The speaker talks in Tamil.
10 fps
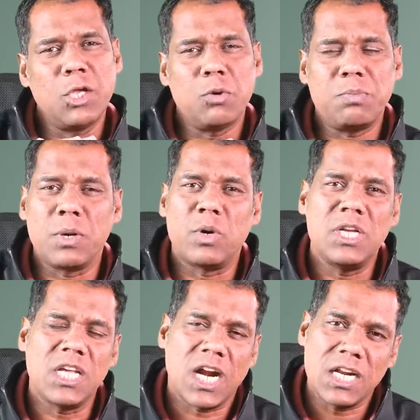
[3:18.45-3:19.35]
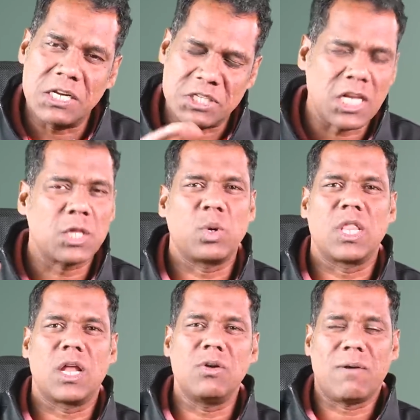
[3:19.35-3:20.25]
ஐரோப்பிய ஒன்றிய நாடுகள் சேர்ந்து
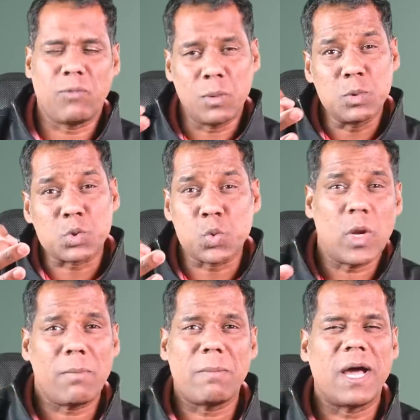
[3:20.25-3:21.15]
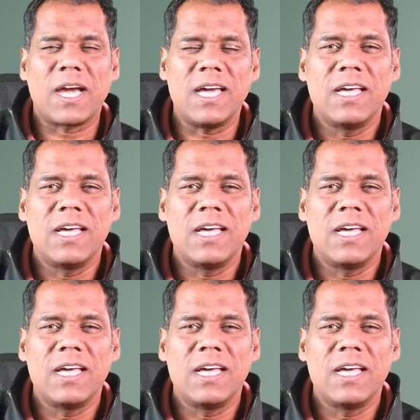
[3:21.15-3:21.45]
வந்தாலும் அவ்வளவு சுலபமாக